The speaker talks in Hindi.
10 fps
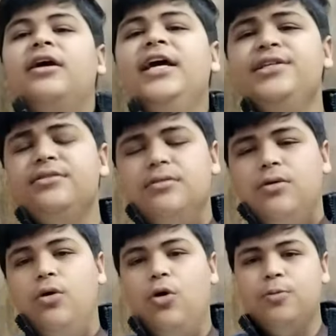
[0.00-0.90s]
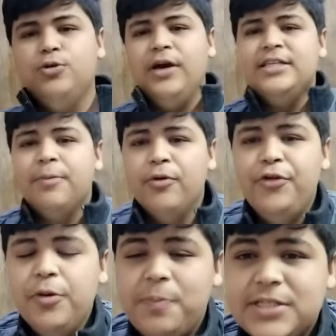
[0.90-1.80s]
गाइज होप सो गाइज आपको
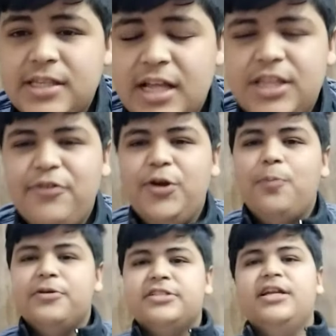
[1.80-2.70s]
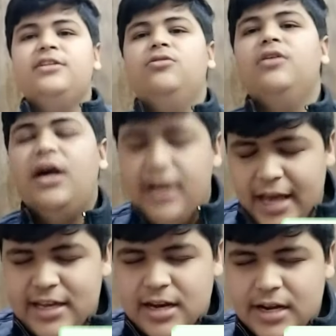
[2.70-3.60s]
वीडियो पसंद आती है वीडियो पसंद आती है तो यार
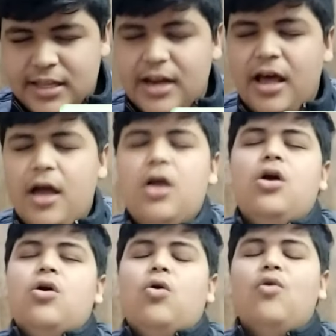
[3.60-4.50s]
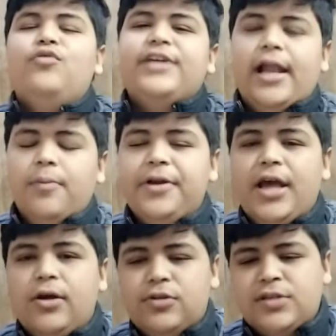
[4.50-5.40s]
लाइक कर देना और चैनल पे
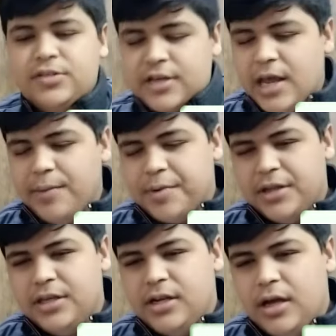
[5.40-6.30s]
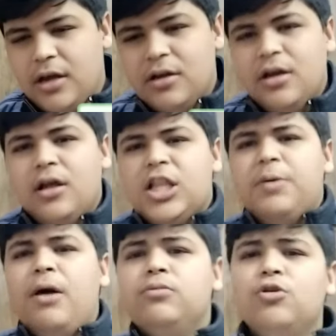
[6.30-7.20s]
नया तो सब्सक्राइब कर देना
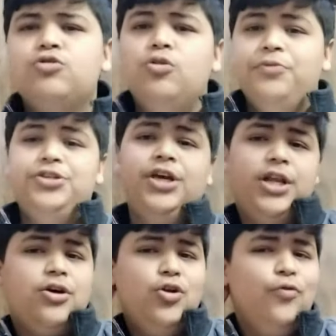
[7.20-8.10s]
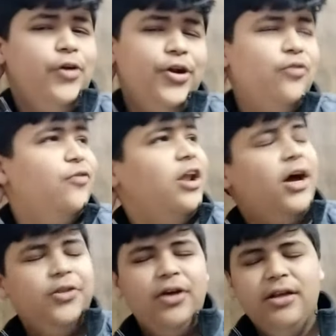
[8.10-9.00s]
तमाम दोस्तों में शेयर करो वीडियो
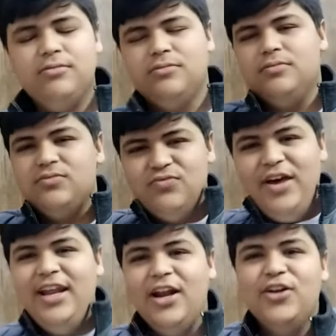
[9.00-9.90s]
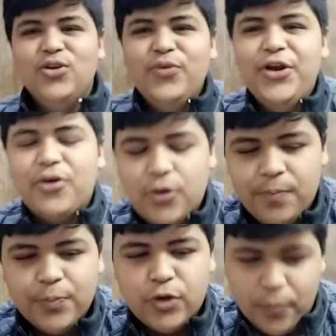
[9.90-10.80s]
फिलहाल तो यार वायरल कर दो वीडियो
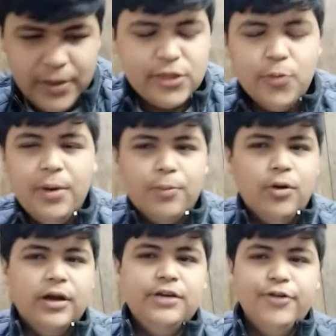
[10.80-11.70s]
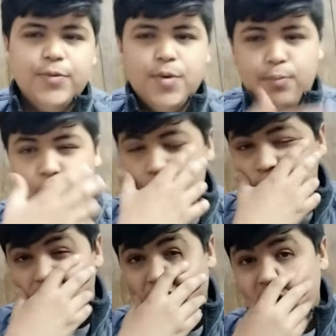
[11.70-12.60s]
को और मिलता हूँ मैं आपको अगली वीडियो में
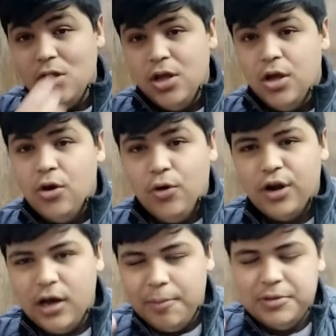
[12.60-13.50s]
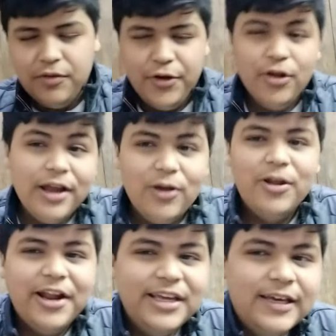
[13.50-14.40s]
बहुत जल्द और अब से वीडियो
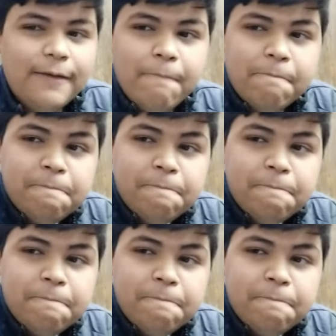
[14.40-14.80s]
रेगुलर आएगी